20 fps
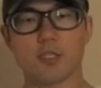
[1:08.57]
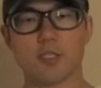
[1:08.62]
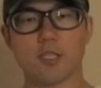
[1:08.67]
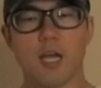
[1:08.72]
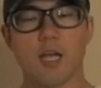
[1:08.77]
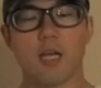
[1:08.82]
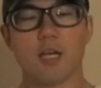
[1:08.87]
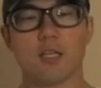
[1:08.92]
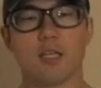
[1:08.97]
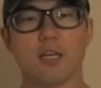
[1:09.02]

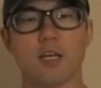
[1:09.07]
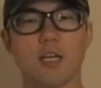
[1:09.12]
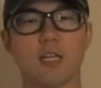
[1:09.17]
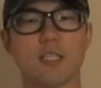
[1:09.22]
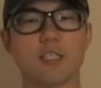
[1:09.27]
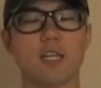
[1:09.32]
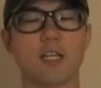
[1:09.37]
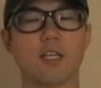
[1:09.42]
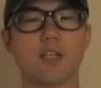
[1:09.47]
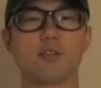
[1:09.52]
使い方が
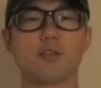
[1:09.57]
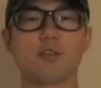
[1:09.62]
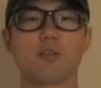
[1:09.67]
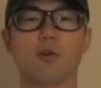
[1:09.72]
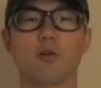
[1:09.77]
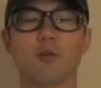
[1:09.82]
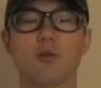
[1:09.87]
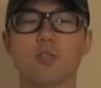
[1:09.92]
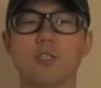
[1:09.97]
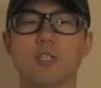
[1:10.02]
ですね流
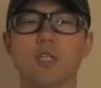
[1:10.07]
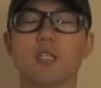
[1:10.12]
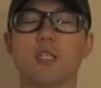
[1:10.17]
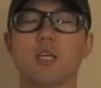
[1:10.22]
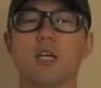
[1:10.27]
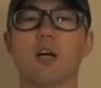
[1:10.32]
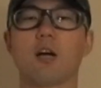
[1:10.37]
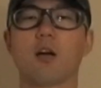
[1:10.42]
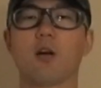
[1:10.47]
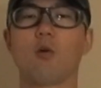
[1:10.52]
用の仕
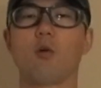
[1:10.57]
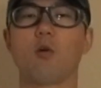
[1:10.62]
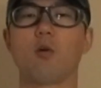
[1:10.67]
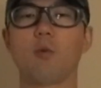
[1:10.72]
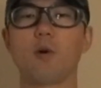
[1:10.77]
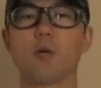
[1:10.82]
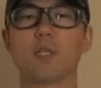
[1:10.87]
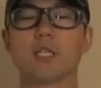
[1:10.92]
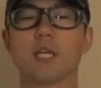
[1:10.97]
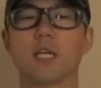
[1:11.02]
方がこう
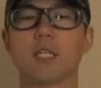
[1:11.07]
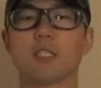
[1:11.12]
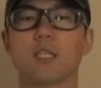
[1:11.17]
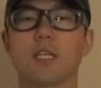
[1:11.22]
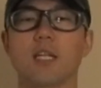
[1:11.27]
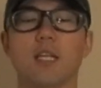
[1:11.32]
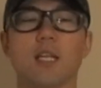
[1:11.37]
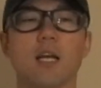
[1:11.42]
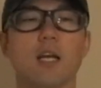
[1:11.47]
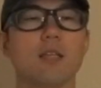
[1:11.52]
思いつかず
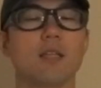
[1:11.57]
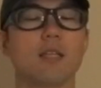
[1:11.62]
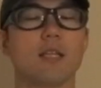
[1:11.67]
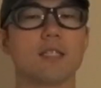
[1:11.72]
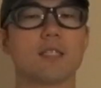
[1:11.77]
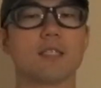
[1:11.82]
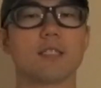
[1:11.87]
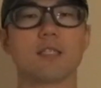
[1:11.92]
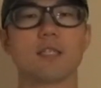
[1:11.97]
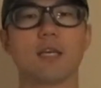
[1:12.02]
にいたん
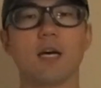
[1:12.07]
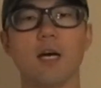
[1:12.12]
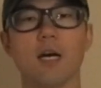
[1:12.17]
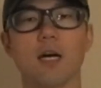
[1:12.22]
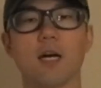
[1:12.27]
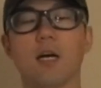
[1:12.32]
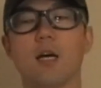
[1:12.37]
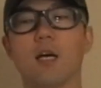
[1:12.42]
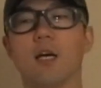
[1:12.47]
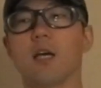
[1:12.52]
です
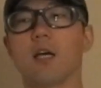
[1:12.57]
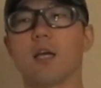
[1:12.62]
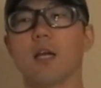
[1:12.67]
が